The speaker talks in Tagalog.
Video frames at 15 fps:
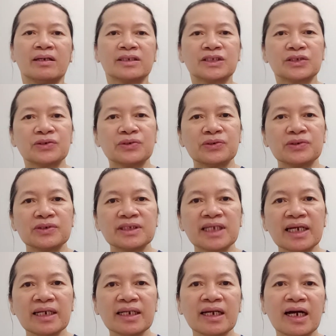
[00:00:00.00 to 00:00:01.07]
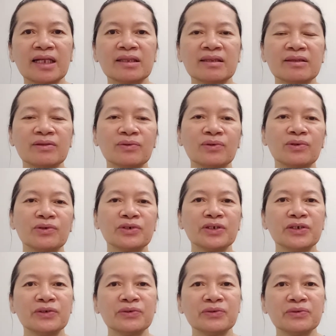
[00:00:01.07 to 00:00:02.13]
So, sana nakatulong
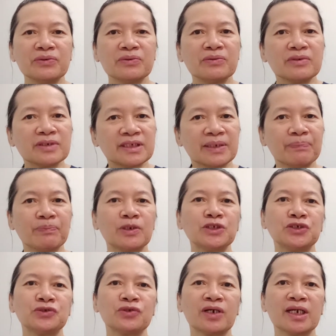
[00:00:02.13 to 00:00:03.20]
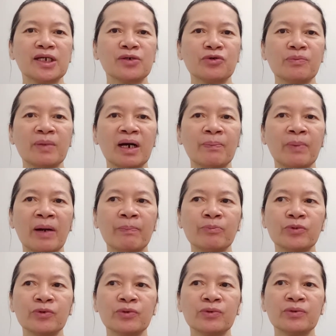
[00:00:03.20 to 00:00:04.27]
yung simple tutorial ko mga
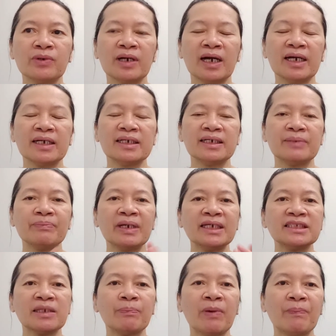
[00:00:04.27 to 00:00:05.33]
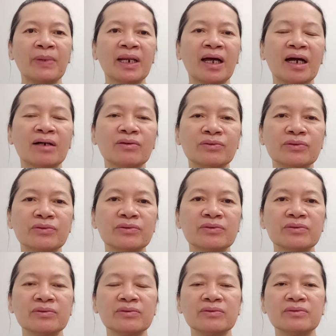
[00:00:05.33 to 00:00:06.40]
papo. May isa pa pala akong
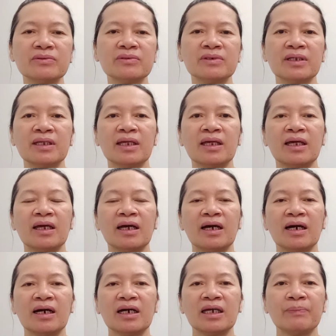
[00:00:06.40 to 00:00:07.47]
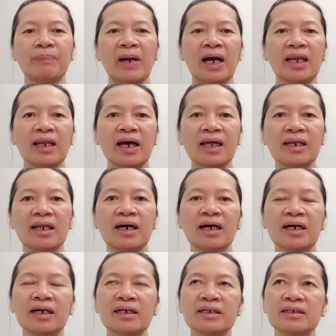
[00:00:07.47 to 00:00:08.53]
uh,
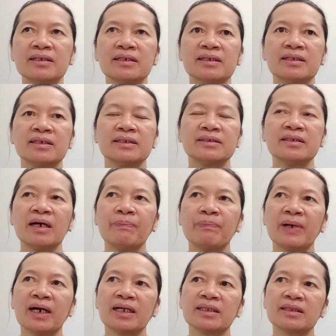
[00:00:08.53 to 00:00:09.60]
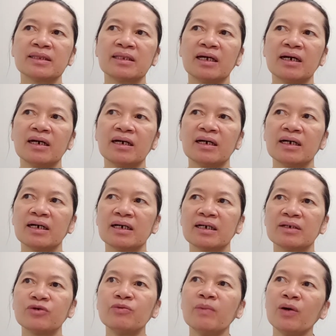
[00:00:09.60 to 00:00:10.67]
ipaalala, dapat uh,
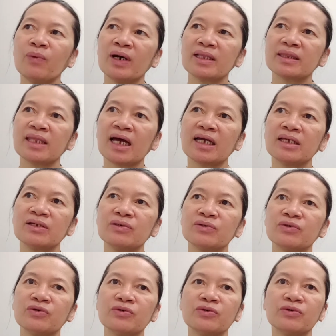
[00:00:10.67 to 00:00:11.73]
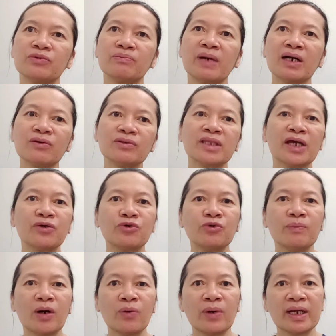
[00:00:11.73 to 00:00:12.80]
gumawa tayo o bago tayo
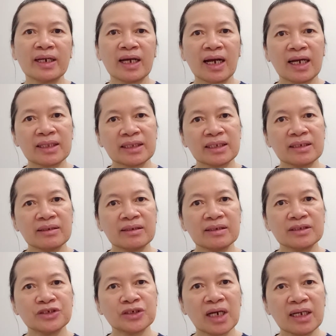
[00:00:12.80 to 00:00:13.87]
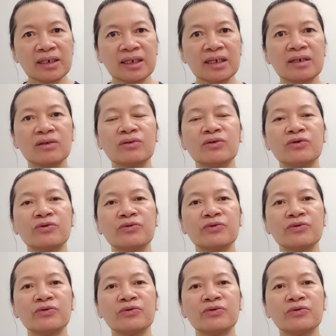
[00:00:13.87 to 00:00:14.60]
gumawa ng ating channel o